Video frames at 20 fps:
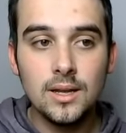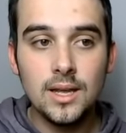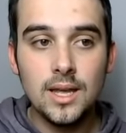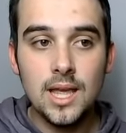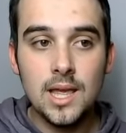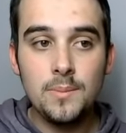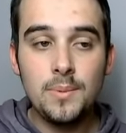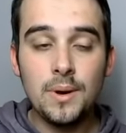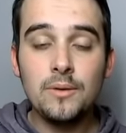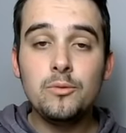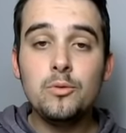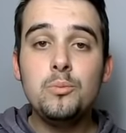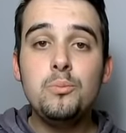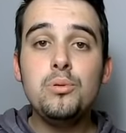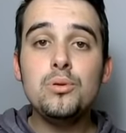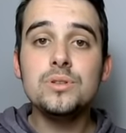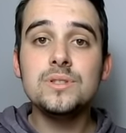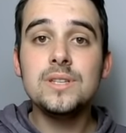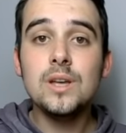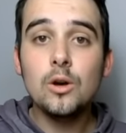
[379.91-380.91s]
eh ben vous
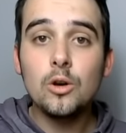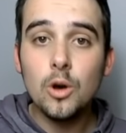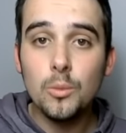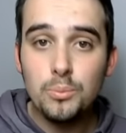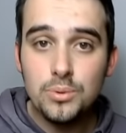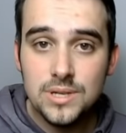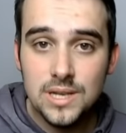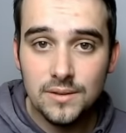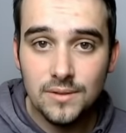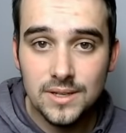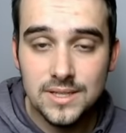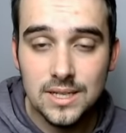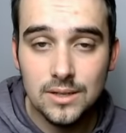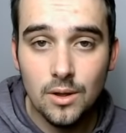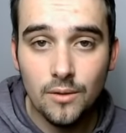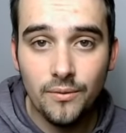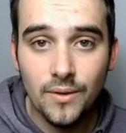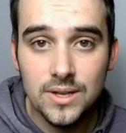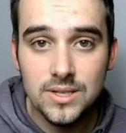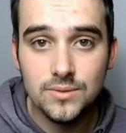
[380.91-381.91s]
boostez encore plus l'adversaire
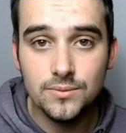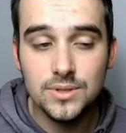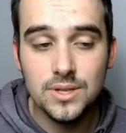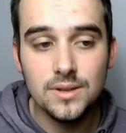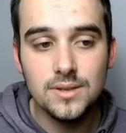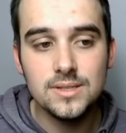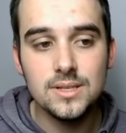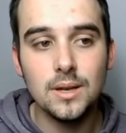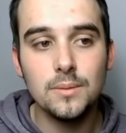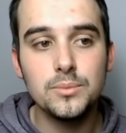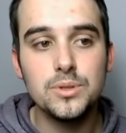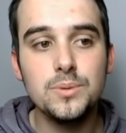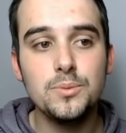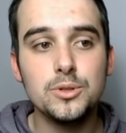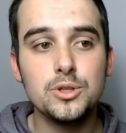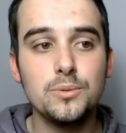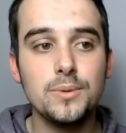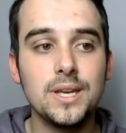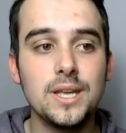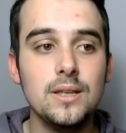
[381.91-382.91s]
d'en face. Vous savez, c'est un petit peu
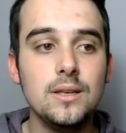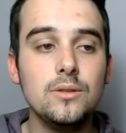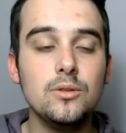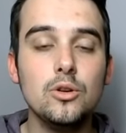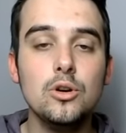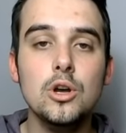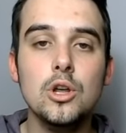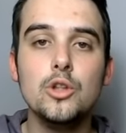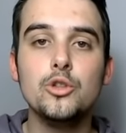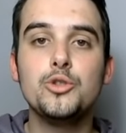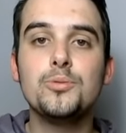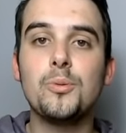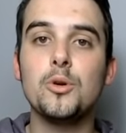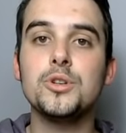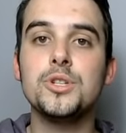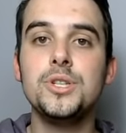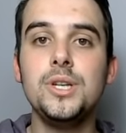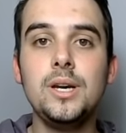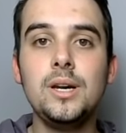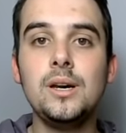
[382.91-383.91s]
cette mécanique de tu prends
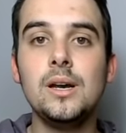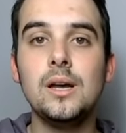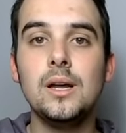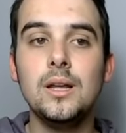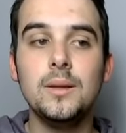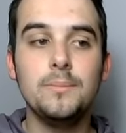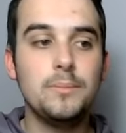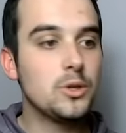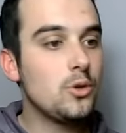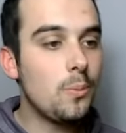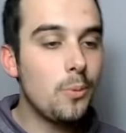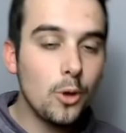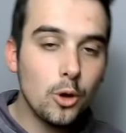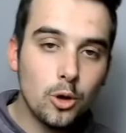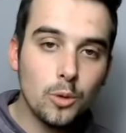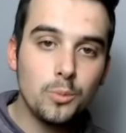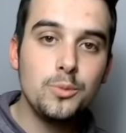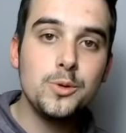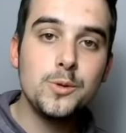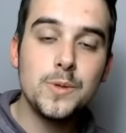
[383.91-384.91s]
cher, bah, tu vas prendre
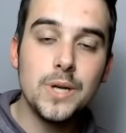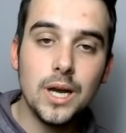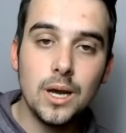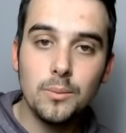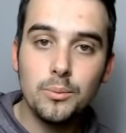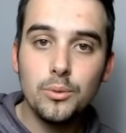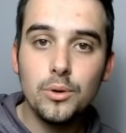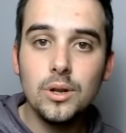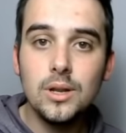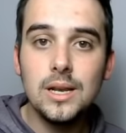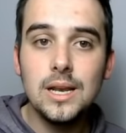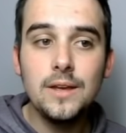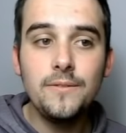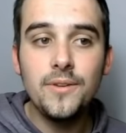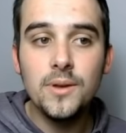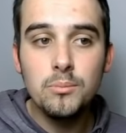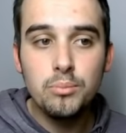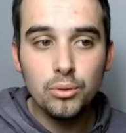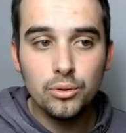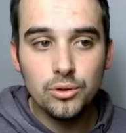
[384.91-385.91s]
encore plus faire un peu
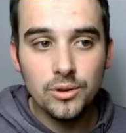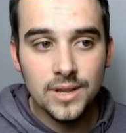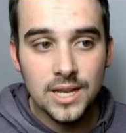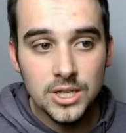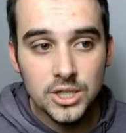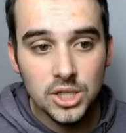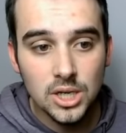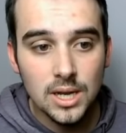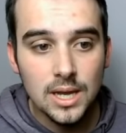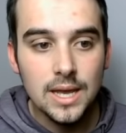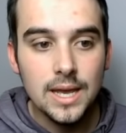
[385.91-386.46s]
l'effet boule de neige.